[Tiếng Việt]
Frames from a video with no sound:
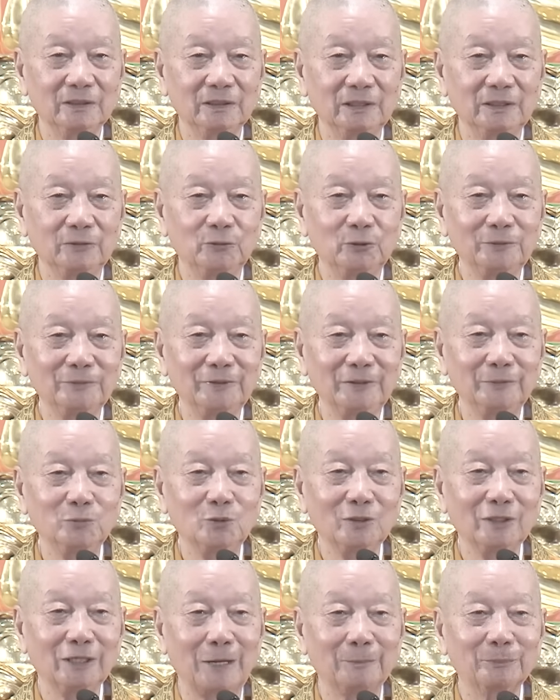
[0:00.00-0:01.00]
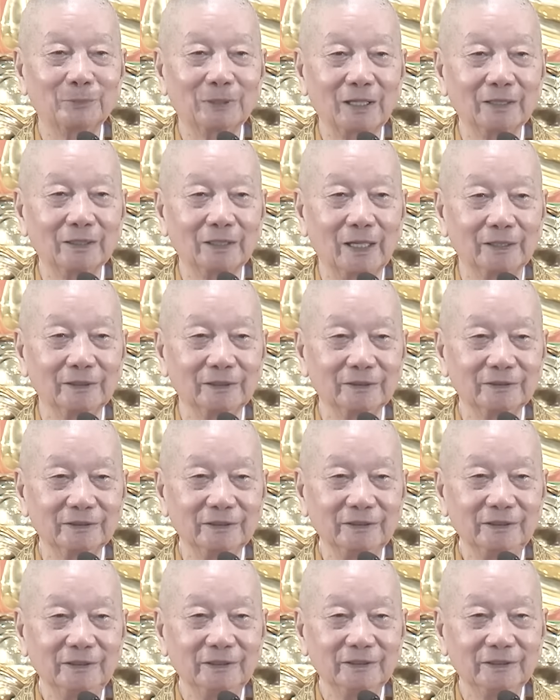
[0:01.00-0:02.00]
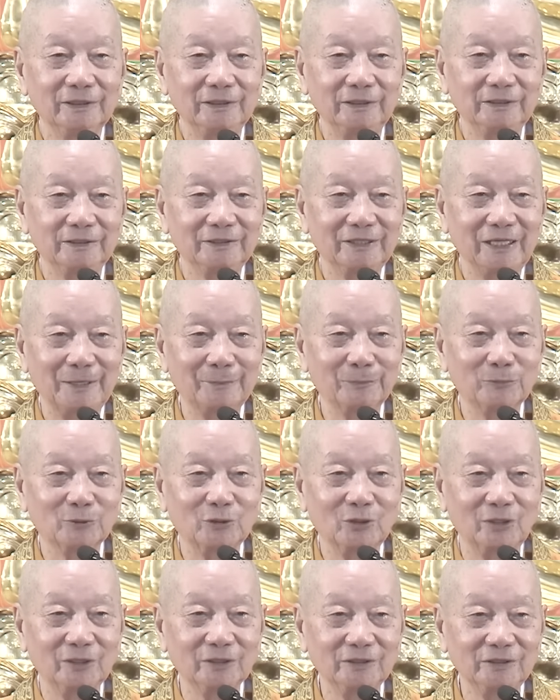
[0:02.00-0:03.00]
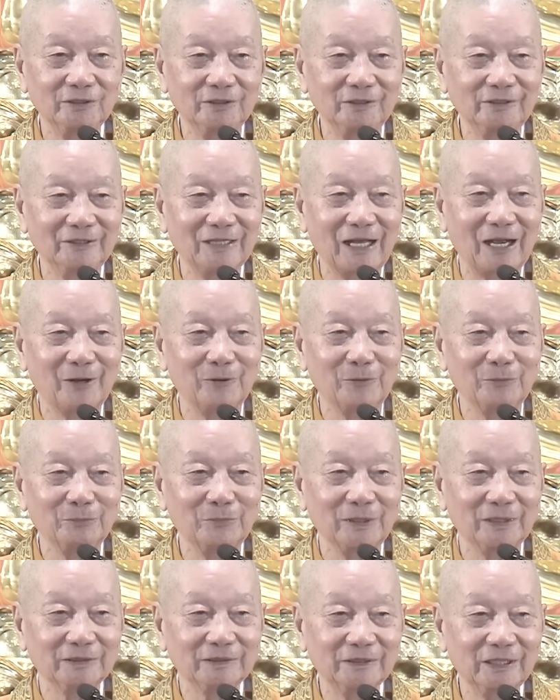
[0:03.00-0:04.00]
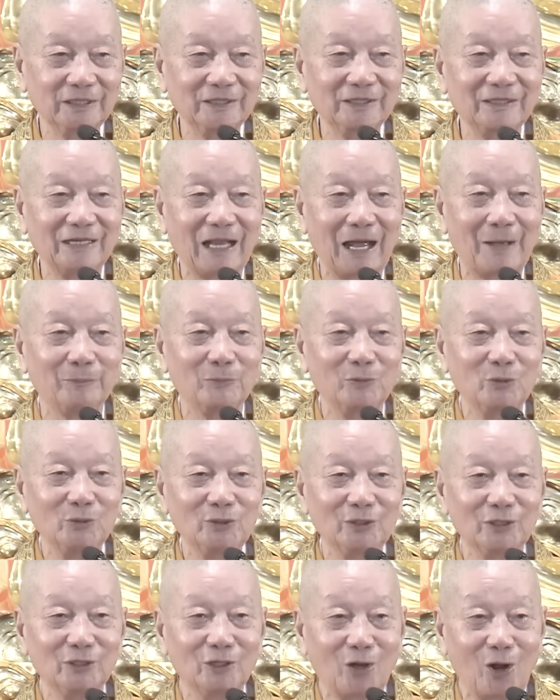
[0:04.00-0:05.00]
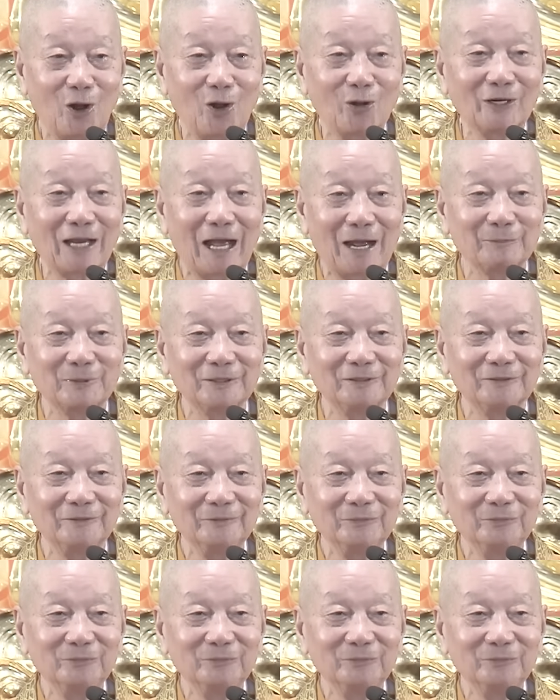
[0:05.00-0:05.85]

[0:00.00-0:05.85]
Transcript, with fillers: thì quý vị muốn gặp các ngài đó thì xem coi người nào mà thích làm những chuyện khó làm nữa,